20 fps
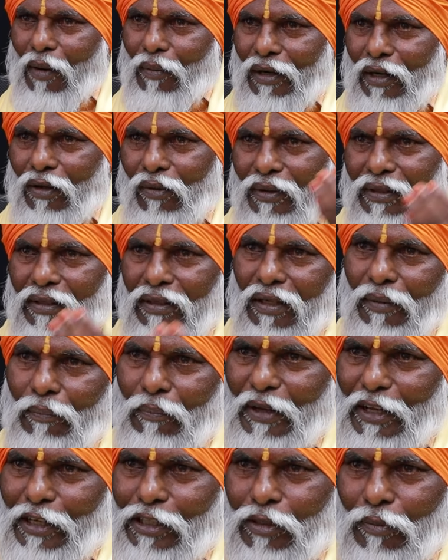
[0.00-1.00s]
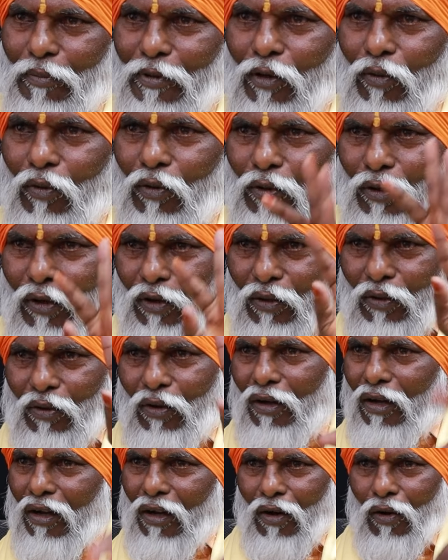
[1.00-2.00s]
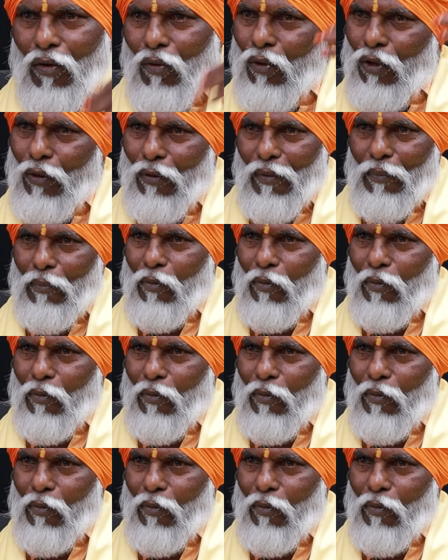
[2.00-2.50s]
அவருக்கு வந்து பேரிச்சம்படம் கொடுக்கறதும் ஒரு